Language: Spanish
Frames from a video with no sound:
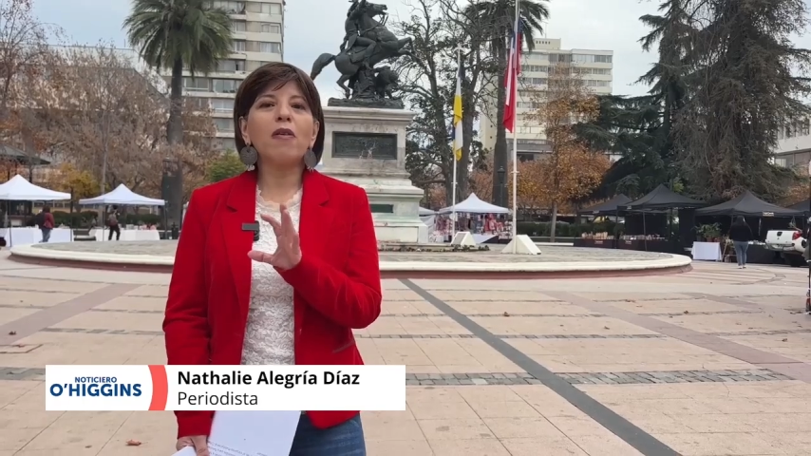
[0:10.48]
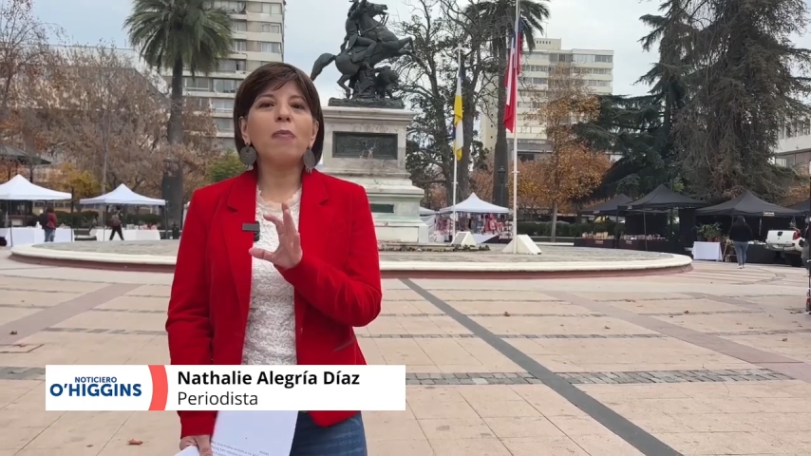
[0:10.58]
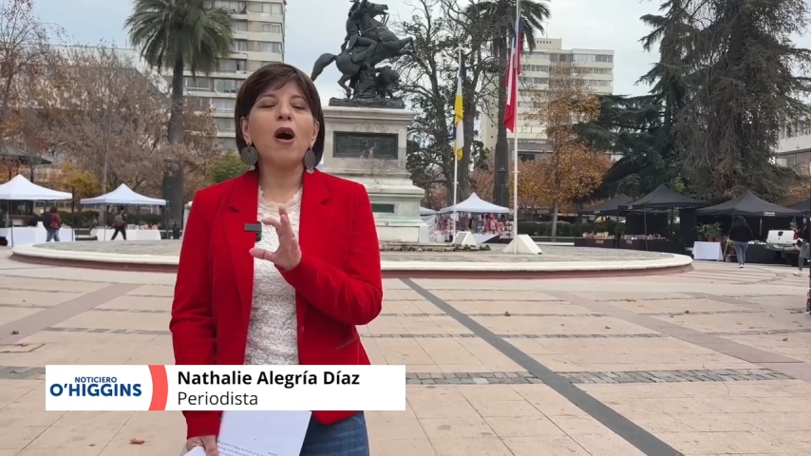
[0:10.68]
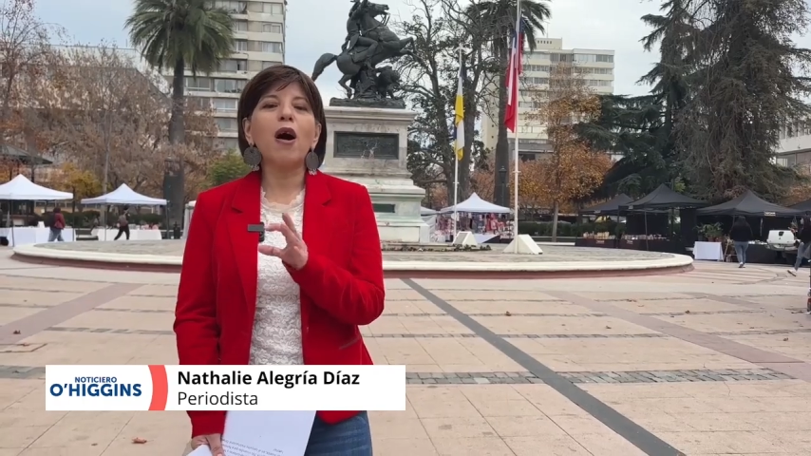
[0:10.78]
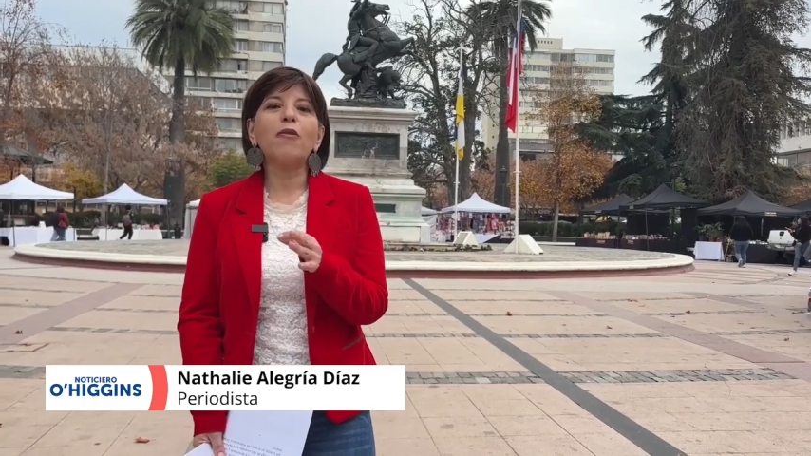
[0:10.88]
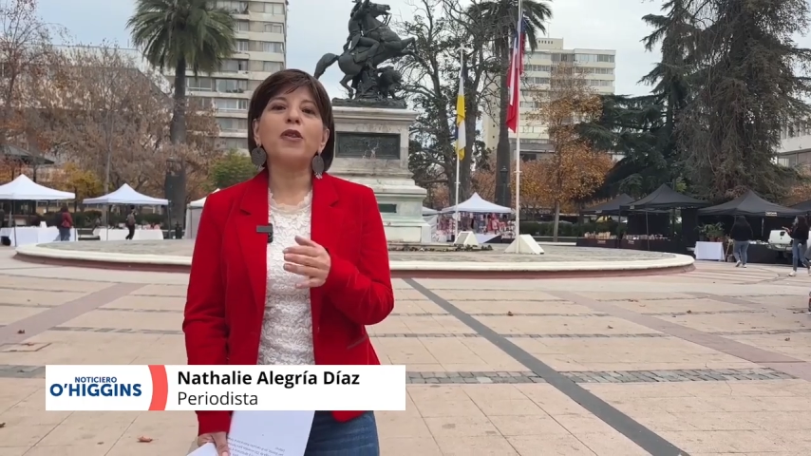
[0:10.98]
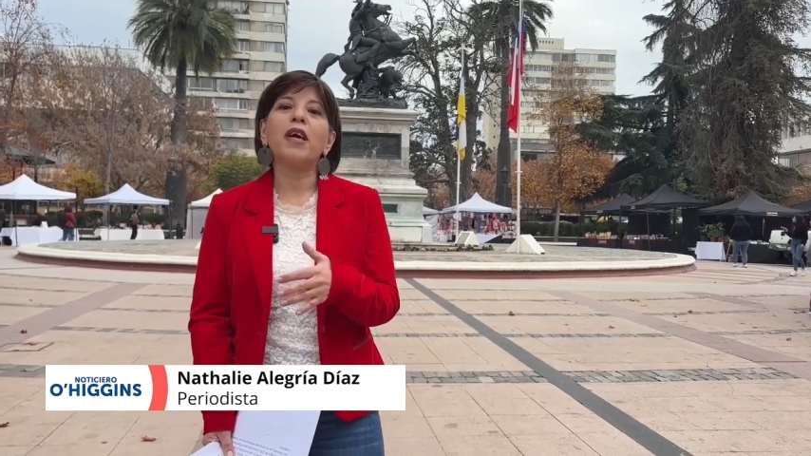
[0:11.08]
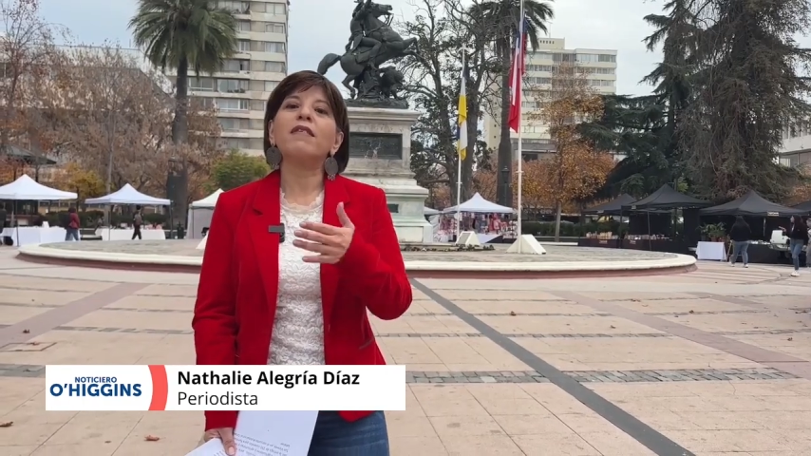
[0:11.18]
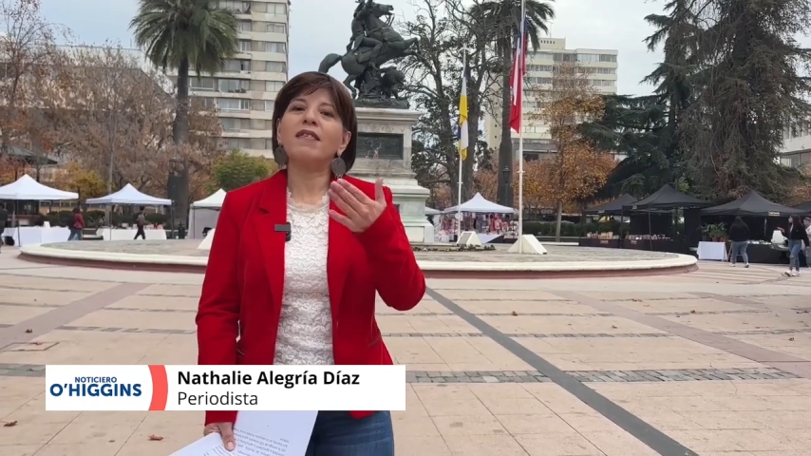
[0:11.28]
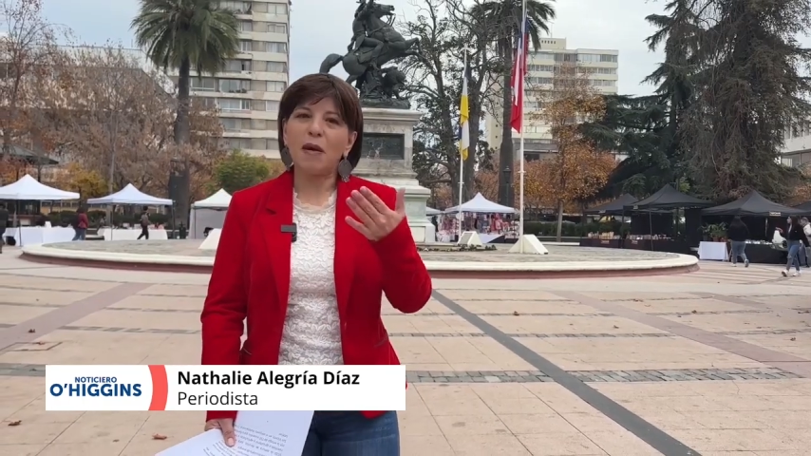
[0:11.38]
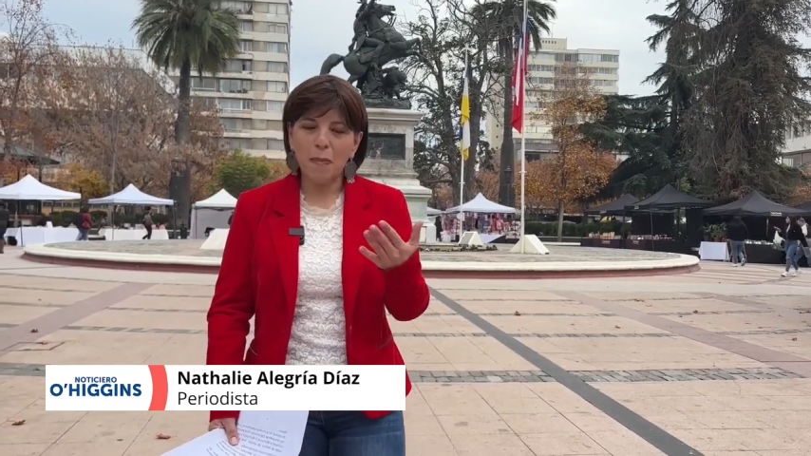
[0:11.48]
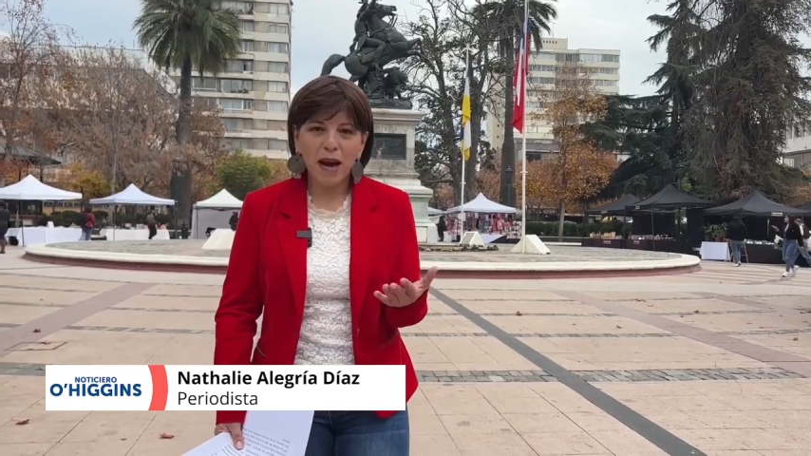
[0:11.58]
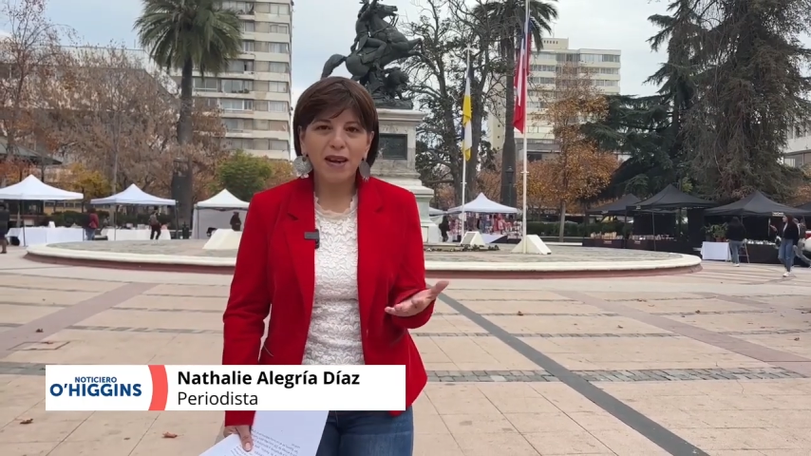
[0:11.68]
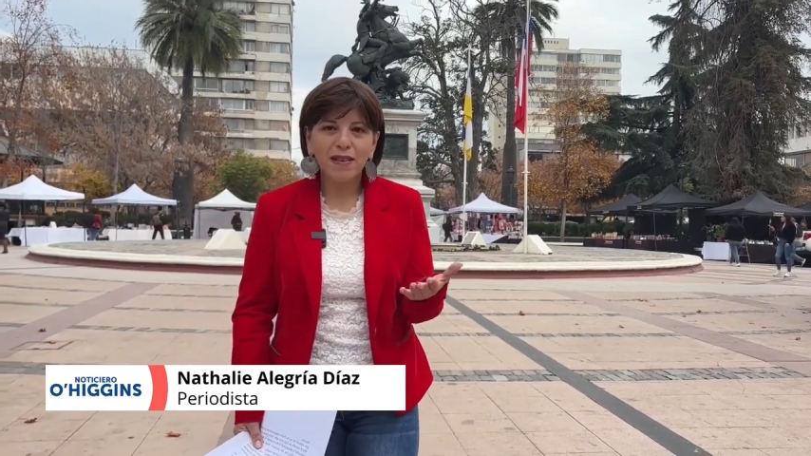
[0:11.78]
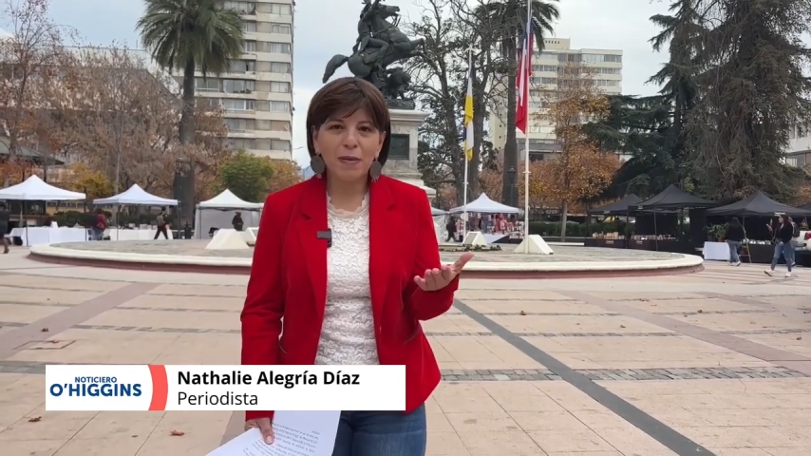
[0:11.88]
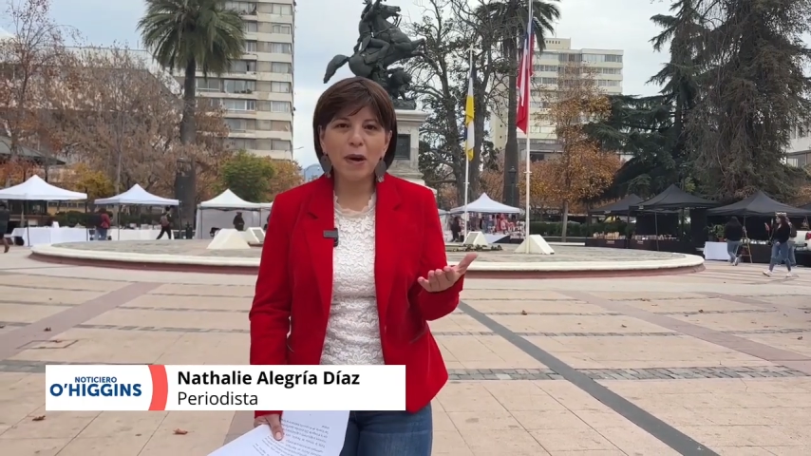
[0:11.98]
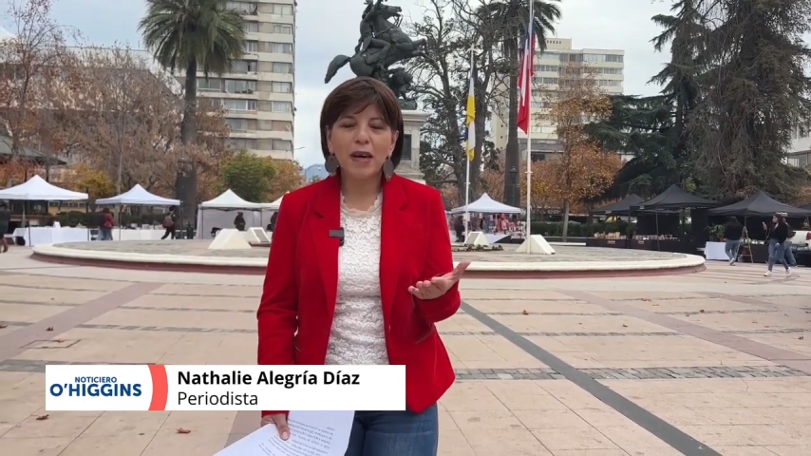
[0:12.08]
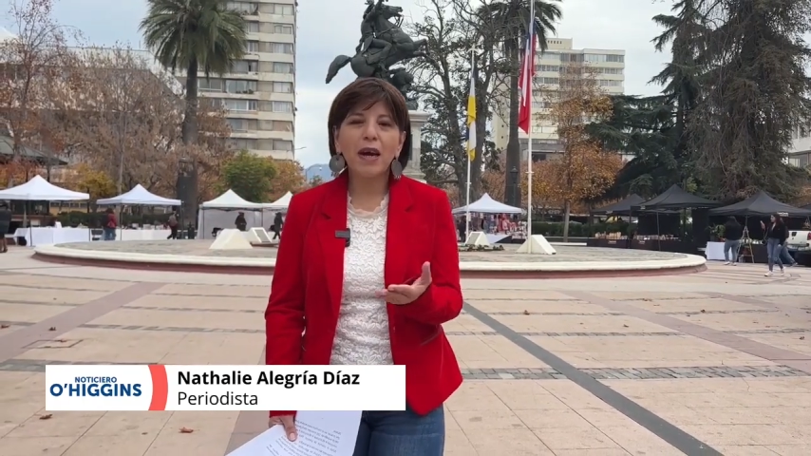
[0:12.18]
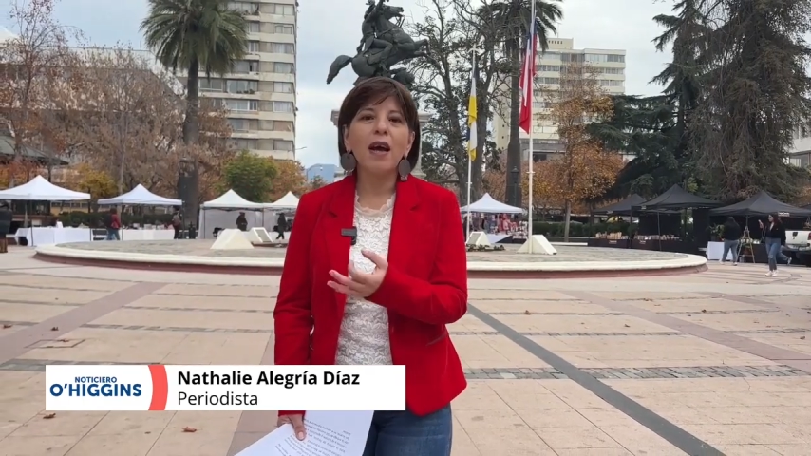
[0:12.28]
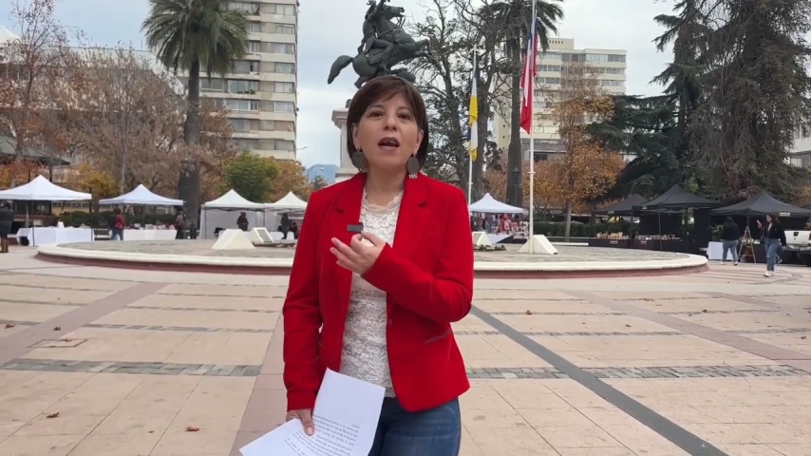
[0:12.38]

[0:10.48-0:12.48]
vamos a abordar semana a semana